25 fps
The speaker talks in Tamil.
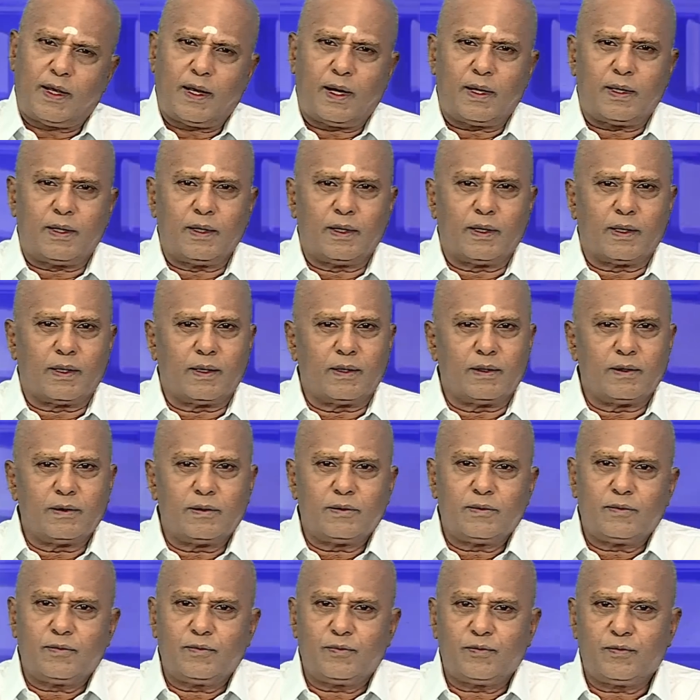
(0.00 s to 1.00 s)
காட்டுகிறது
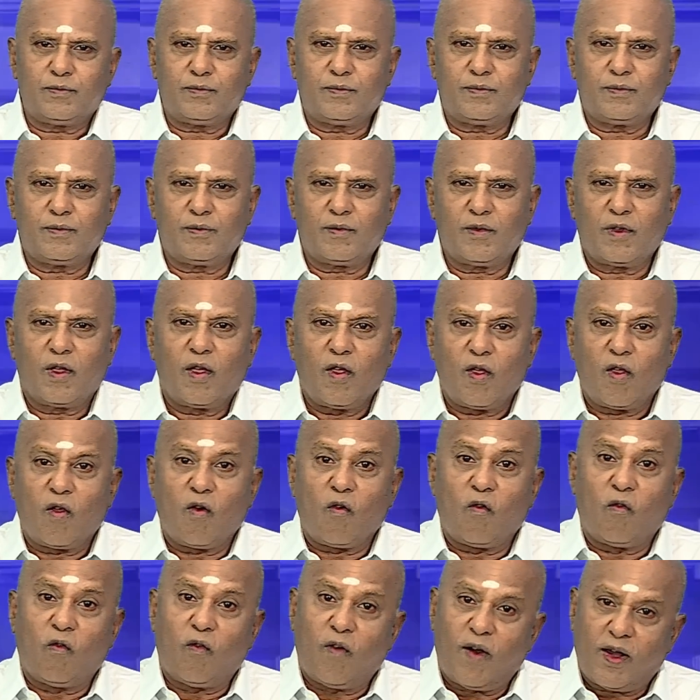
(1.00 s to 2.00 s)

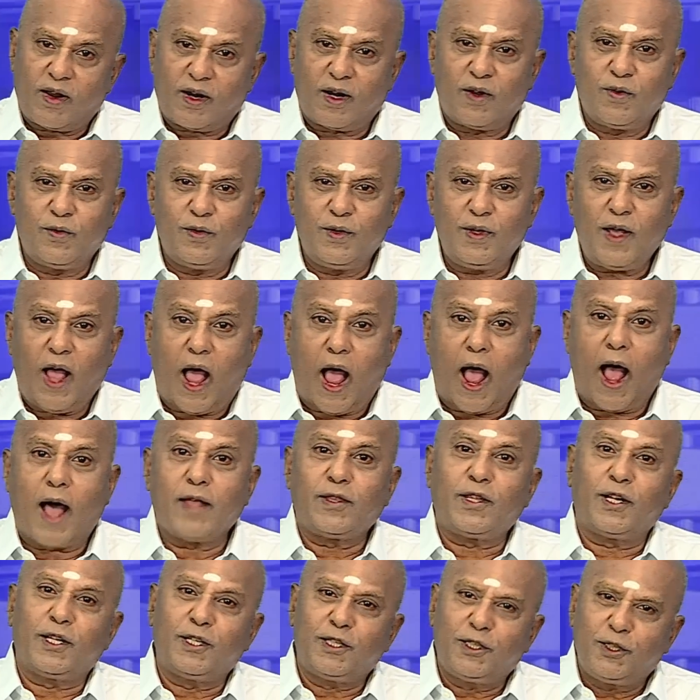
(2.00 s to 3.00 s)
வரவு
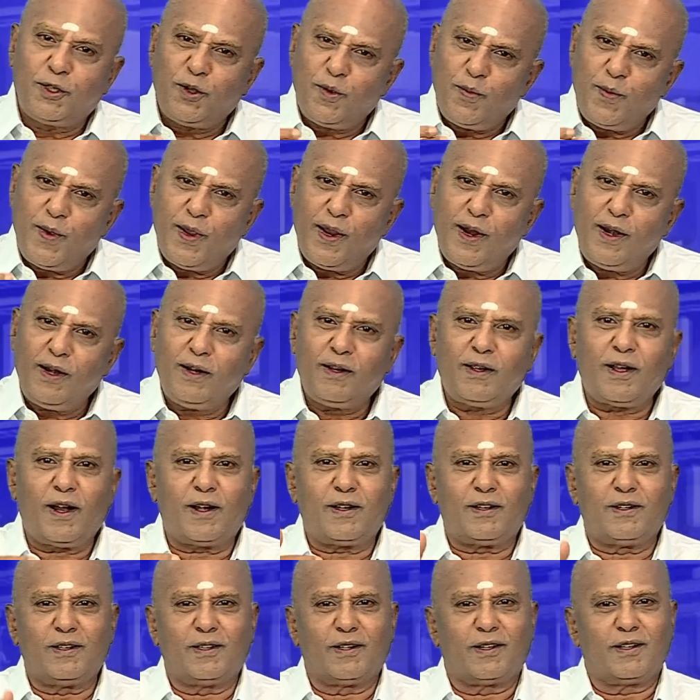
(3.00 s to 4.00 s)
அதற்கு மேல்
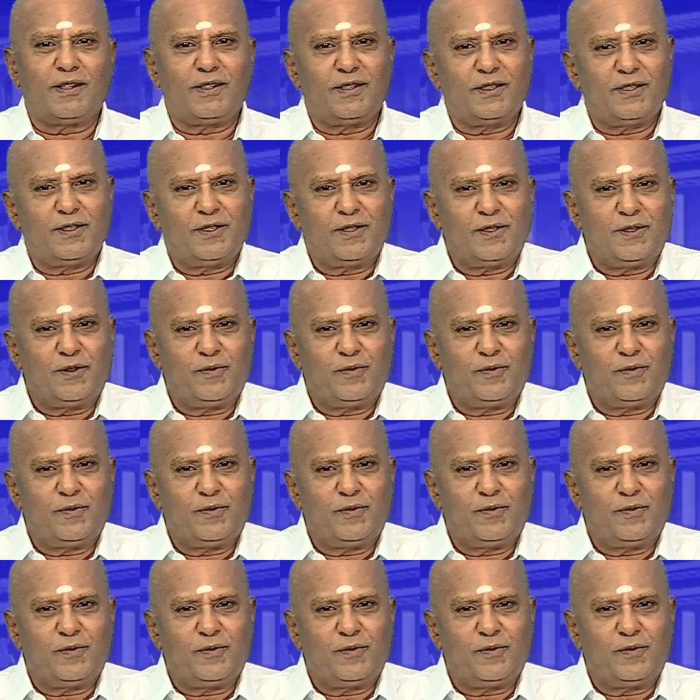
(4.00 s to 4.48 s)
காட்டுகிறது